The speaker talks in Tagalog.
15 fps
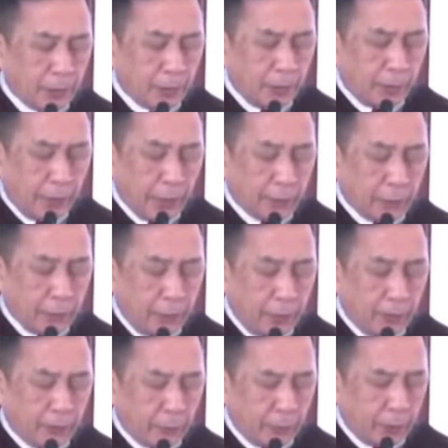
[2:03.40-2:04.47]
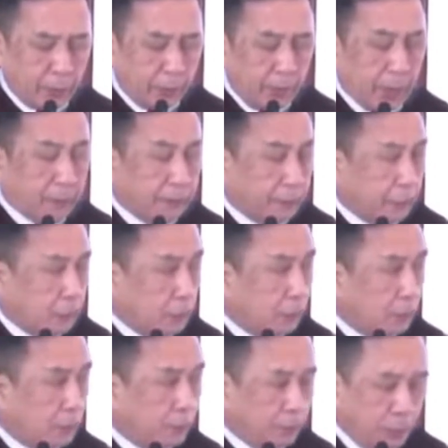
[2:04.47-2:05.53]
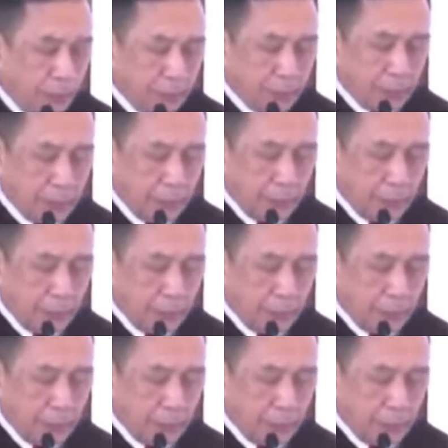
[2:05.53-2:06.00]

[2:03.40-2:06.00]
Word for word: government for the benefit of the people.